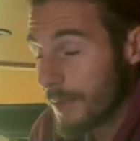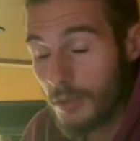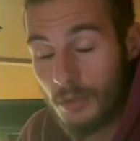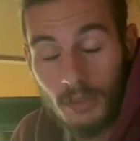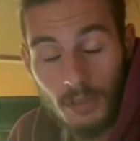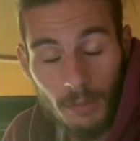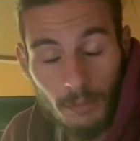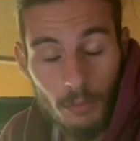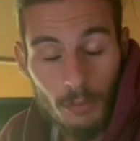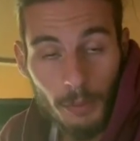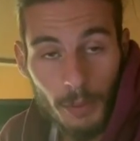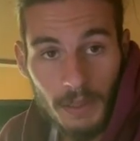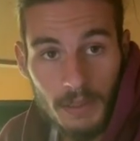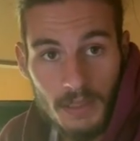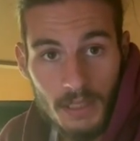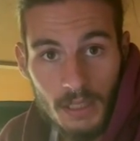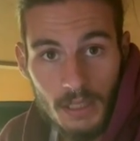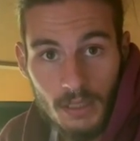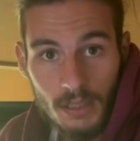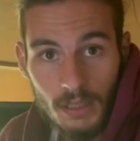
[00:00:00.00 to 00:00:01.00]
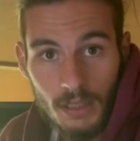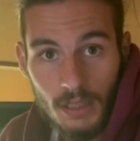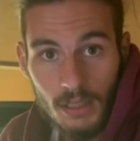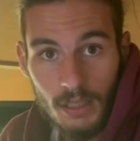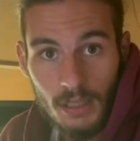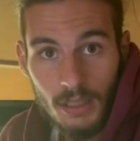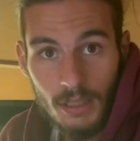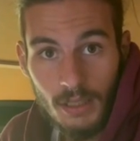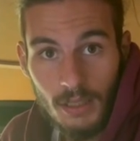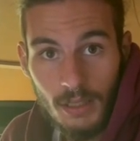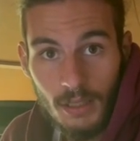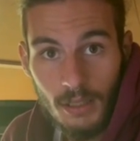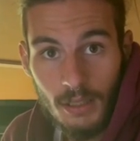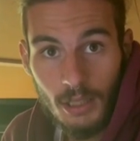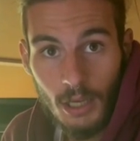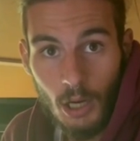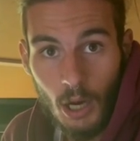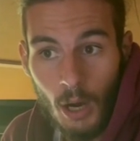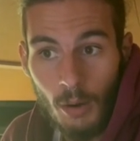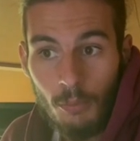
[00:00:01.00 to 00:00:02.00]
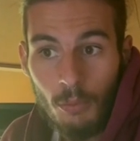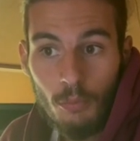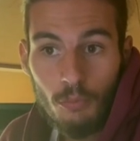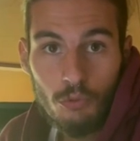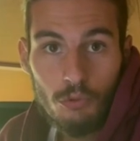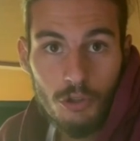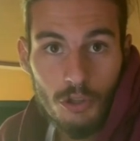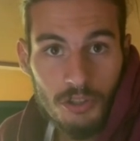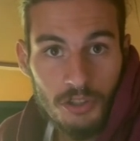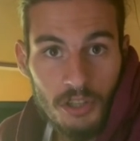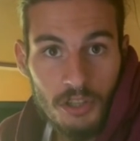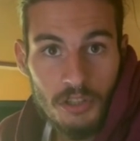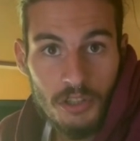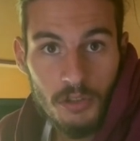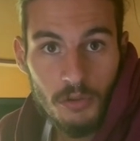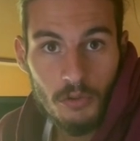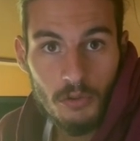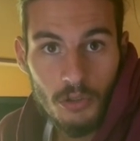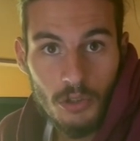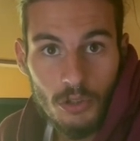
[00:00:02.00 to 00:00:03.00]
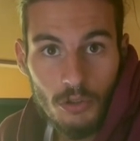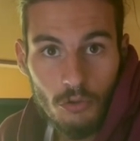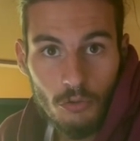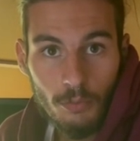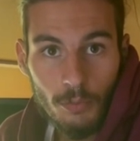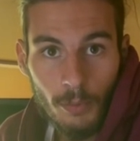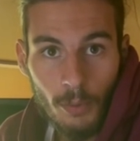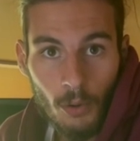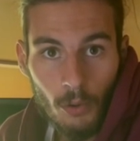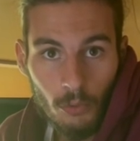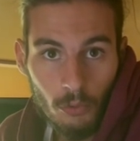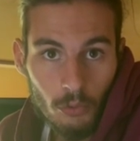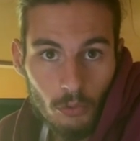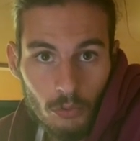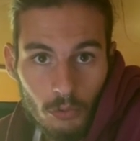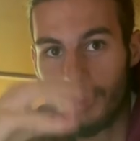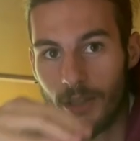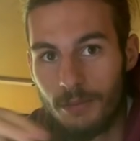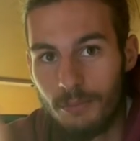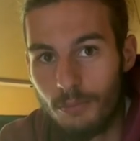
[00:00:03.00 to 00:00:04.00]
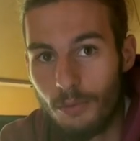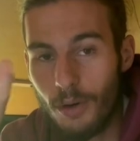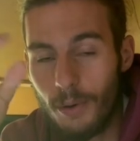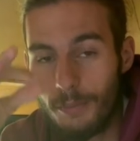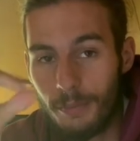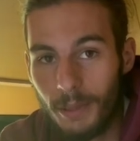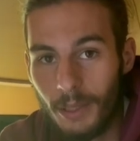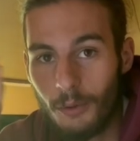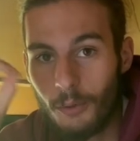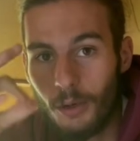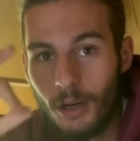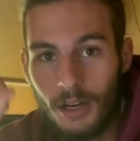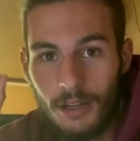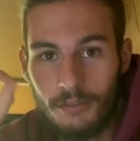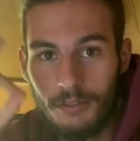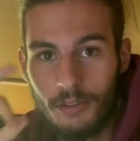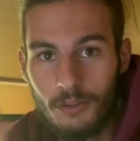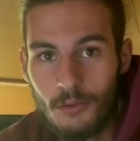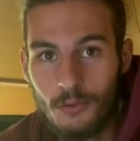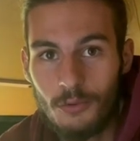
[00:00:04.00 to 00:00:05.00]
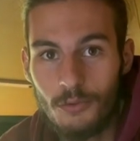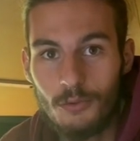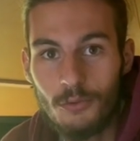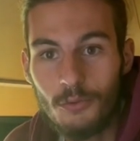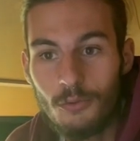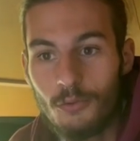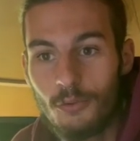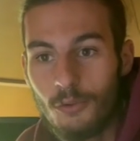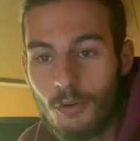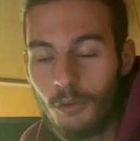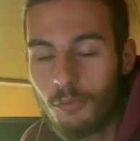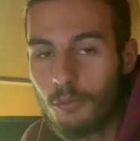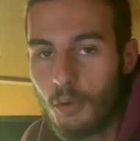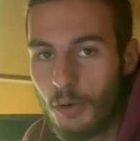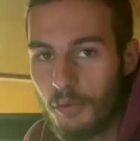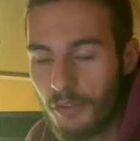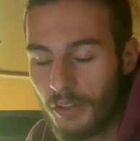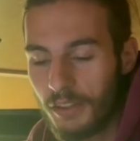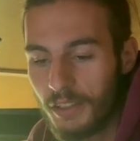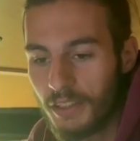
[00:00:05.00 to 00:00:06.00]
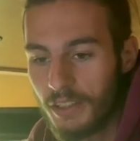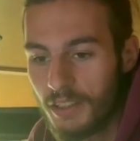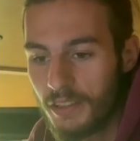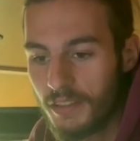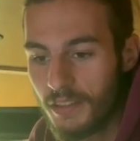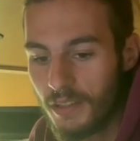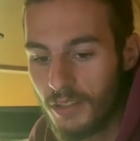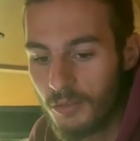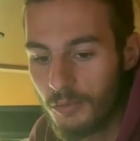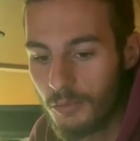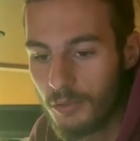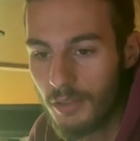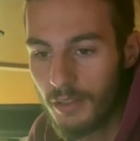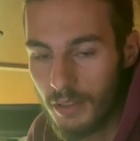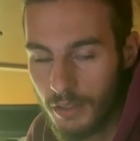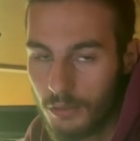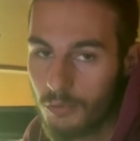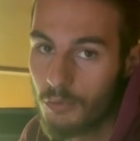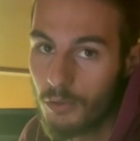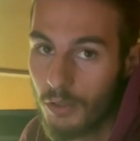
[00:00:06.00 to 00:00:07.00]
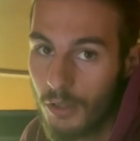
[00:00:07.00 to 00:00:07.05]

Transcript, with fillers: ce sera plus pratique et un peu plus esthétique aussi, je pense. Peut-être Peut-être pourra pyrograver dessus, on pourra faire des dessins et tout, ça va être cool.